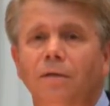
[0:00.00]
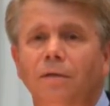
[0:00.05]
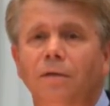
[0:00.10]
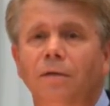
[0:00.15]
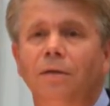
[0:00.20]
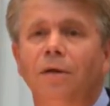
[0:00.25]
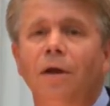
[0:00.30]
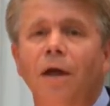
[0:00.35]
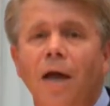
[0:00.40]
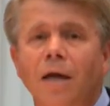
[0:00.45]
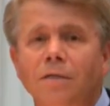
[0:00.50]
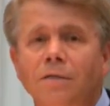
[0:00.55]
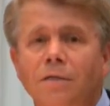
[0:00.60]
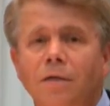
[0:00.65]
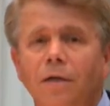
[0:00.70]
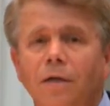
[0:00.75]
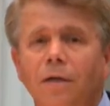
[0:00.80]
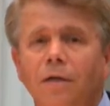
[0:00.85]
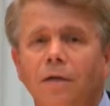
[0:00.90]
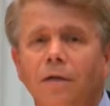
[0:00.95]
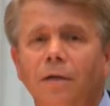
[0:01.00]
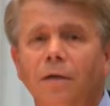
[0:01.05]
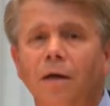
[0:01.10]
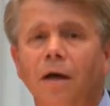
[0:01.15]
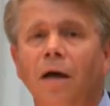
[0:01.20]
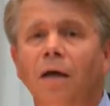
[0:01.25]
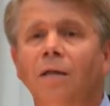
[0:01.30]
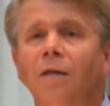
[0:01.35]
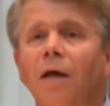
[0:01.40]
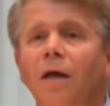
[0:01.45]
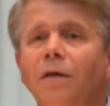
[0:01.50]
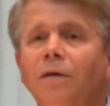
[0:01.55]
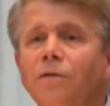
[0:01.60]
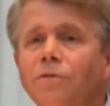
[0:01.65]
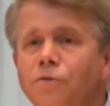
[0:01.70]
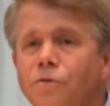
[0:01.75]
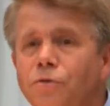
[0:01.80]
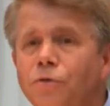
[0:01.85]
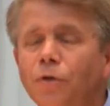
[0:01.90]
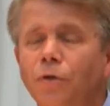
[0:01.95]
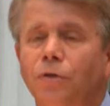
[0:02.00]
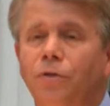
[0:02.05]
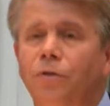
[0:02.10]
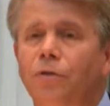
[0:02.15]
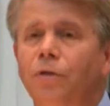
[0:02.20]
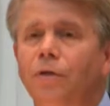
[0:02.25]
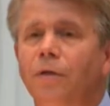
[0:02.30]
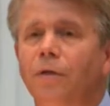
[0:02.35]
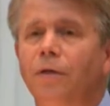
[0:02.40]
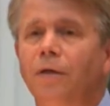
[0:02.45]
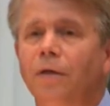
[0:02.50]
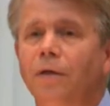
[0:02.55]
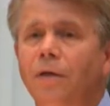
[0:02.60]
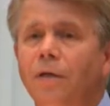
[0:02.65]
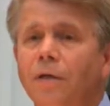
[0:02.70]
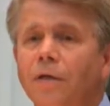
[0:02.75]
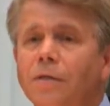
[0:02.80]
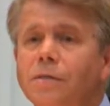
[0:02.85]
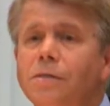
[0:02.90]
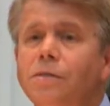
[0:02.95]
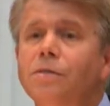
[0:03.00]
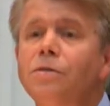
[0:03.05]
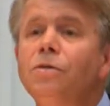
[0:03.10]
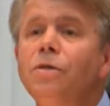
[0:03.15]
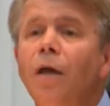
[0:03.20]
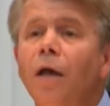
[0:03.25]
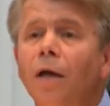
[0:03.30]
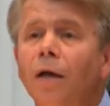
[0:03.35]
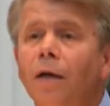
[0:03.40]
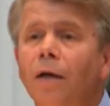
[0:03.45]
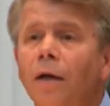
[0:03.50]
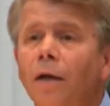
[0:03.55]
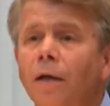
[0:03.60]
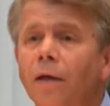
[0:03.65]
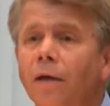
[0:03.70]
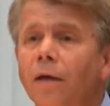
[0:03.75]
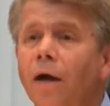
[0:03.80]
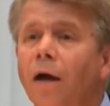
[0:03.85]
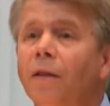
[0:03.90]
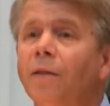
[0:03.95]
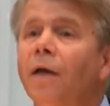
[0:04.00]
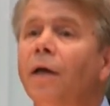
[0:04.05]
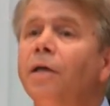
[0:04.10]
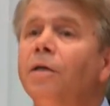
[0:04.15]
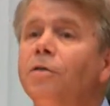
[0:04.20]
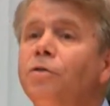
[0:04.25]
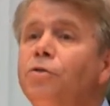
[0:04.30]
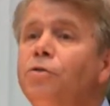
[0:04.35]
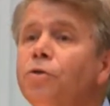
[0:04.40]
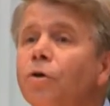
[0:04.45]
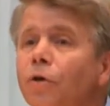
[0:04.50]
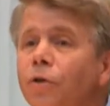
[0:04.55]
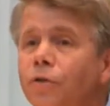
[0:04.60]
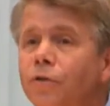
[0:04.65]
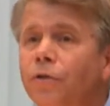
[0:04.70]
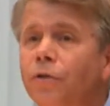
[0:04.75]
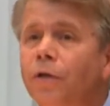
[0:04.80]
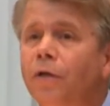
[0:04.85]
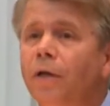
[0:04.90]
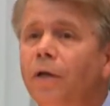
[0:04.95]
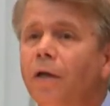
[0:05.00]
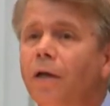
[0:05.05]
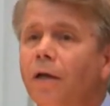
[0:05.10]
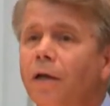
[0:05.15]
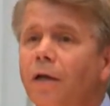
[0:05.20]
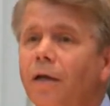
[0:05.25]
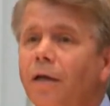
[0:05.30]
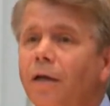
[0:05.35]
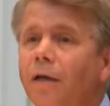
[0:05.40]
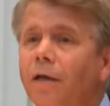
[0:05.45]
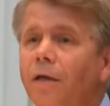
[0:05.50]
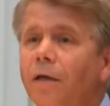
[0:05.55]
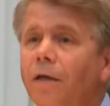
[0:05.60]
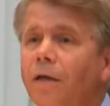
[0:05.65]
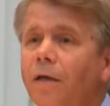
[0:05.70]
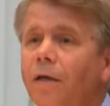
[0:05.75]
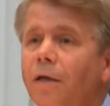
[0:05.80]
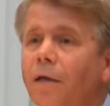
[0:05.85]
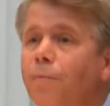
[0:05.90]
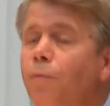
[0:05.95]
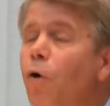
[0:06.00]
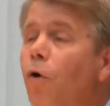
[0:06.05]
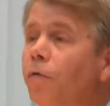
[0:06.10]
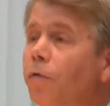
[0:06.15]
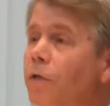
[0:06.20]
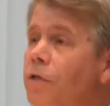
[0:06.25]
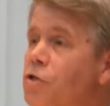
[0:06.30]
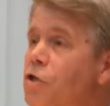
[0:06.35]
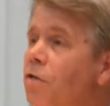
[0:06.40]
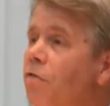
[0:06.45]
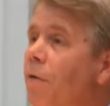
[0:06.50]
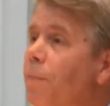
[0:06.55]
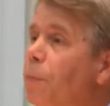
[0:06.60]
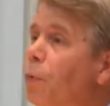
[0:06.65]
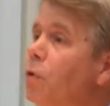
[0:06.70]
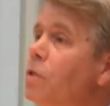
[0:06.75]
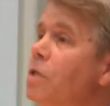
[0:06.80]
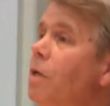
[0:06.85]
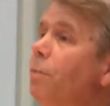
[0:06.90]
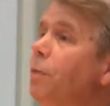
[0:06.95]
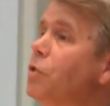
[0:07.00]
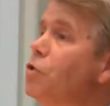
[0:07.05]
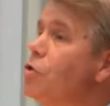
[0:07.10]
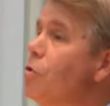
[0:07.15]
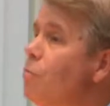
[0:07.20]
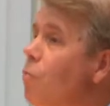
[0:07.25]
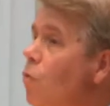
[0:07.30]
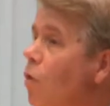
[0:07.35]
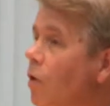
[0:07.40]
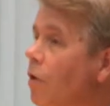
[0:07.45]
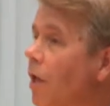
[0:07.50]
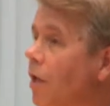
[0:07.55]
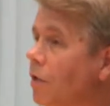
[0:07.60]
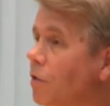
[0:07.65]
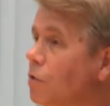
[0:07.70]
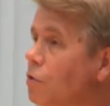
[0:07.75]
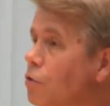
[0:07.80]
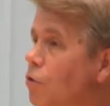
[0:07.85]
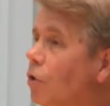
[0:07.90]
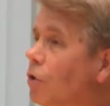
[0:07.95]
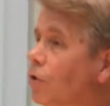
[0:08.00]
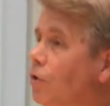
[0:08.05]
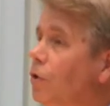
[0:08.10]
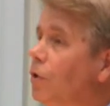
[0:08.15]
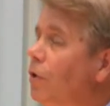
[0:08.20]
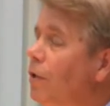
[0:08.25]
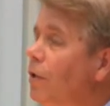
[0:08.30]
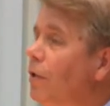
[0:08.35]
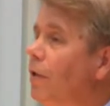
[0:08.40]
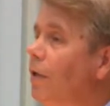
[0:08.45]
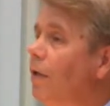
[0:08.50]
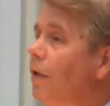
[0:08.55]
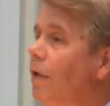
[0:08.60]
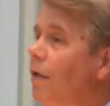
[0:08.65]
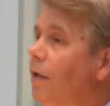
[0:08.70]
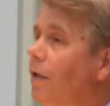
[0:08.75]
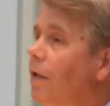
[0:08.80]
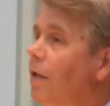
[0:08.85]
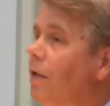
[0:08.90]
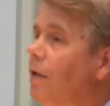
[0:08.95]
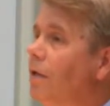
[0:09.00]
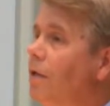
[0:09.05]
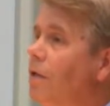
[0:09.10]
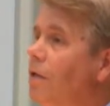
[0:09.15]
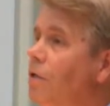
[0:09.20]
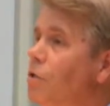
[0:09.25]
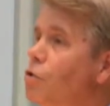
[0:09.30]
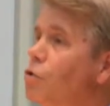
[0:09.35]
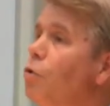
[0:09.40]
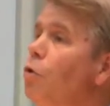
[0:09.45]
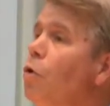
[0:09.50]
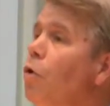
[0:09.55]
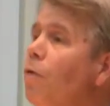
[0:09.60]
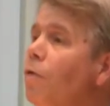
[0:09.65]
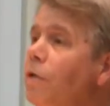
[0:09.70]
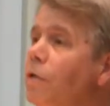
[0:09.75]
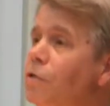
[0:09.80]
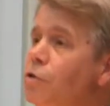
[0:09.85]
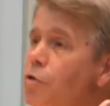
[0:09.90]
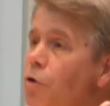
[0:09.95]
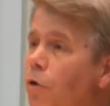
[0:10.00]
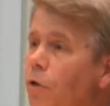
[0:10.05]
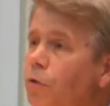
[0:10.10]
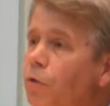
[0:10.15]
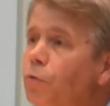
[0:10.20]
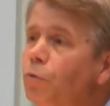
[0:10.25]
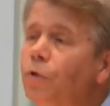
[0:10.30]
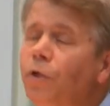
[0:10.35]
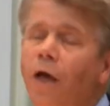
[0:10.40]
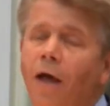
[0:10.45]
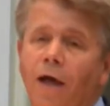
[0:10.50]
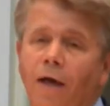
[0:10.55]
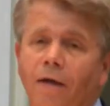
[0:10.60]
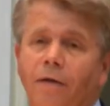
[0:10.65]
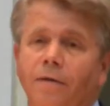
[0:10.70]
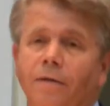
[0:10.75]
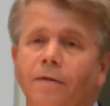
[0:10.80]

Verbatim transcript: Грязь ли? Она идет. Снег ли? Она идет. И Бог вложил вопрос, а почему она идет? Что ее влечет туда?